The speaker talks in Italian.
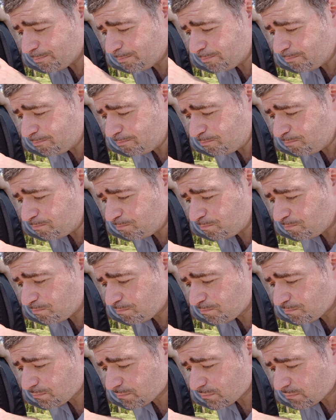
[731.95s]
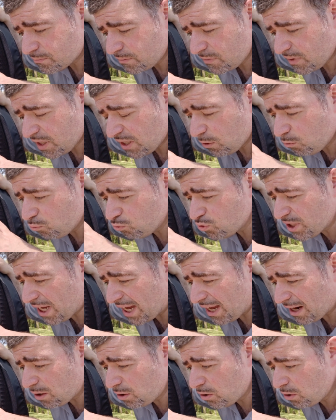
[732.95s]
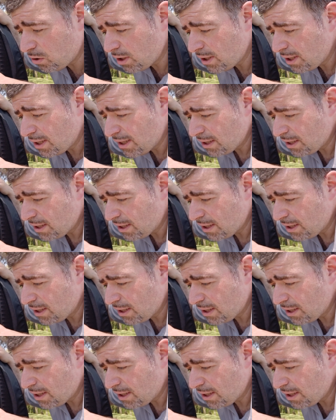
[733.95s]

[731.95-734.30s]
Mm, usarlo